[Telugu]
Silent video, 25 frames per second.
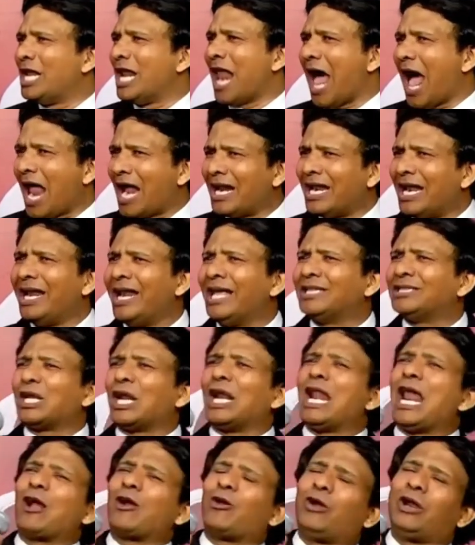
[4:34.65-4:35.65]
నాన్న నిద్ర
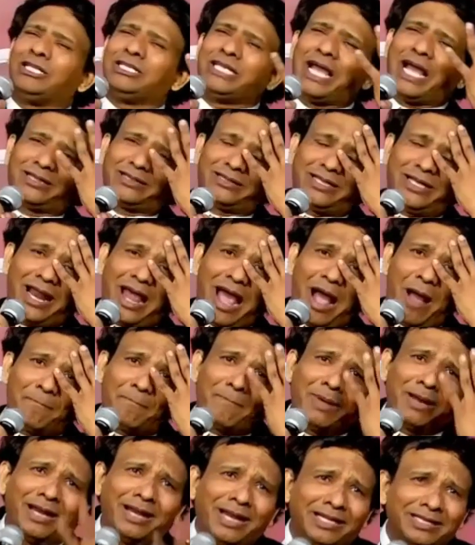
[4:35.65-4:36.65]
లేకుండా చేస్తానా
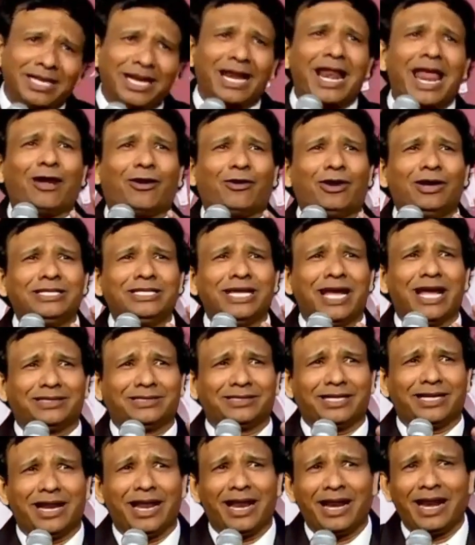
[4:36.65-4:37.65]
అమ్మని నిద్ర లేకుండా
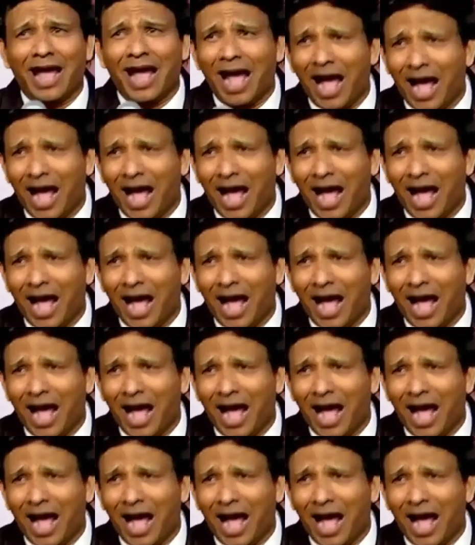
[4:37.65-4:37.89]
చేస్తానా నా